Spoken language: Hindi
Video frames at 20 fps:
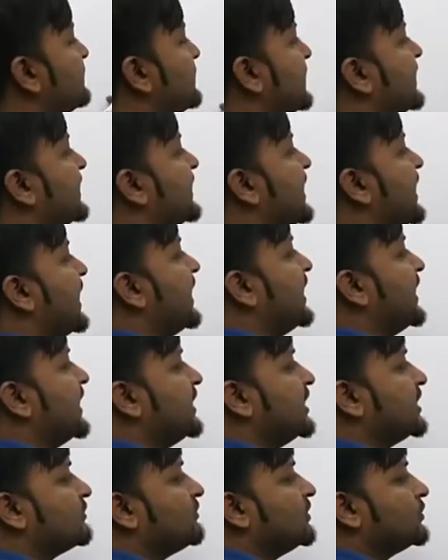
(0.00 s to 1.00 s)
आप लेके आए
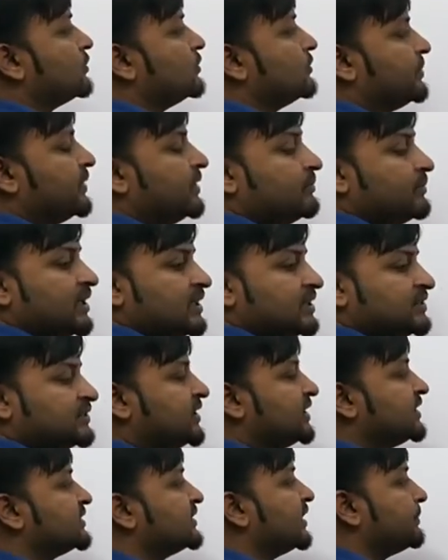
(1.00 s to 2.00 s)
एन इक्वल टू पी
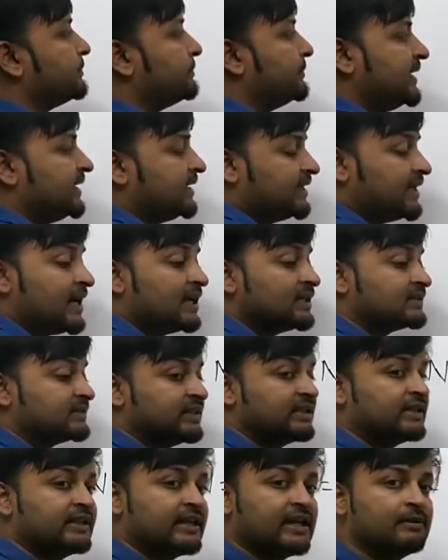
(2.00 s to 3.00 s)
माइनस जेड सर पी क्या
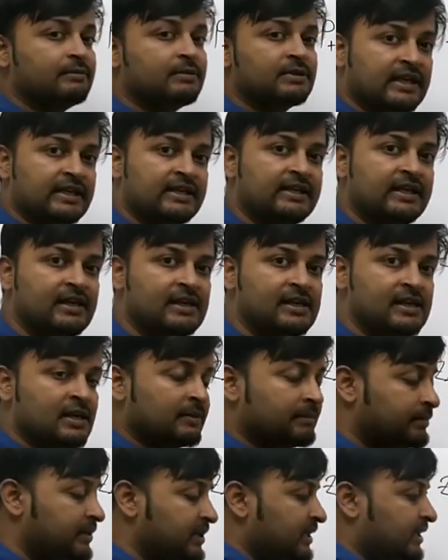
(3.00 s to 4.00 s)
है जेड क्या है बताइए
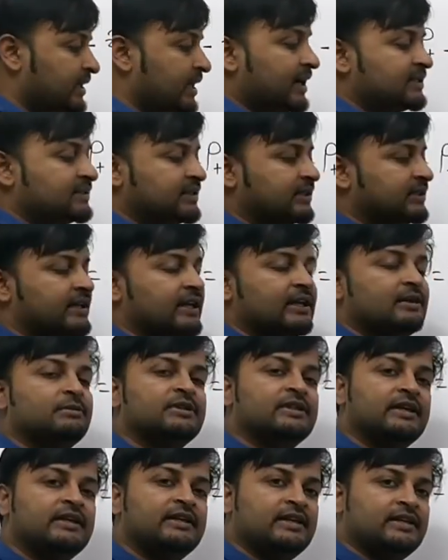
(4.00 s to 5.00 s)
पी क्या है जेड क्या
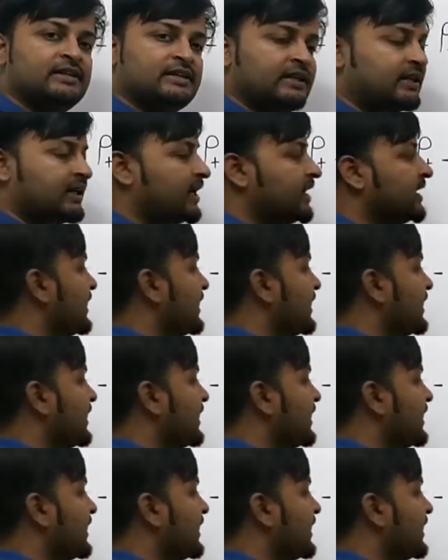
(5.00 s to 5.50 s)
है बताइए ठीक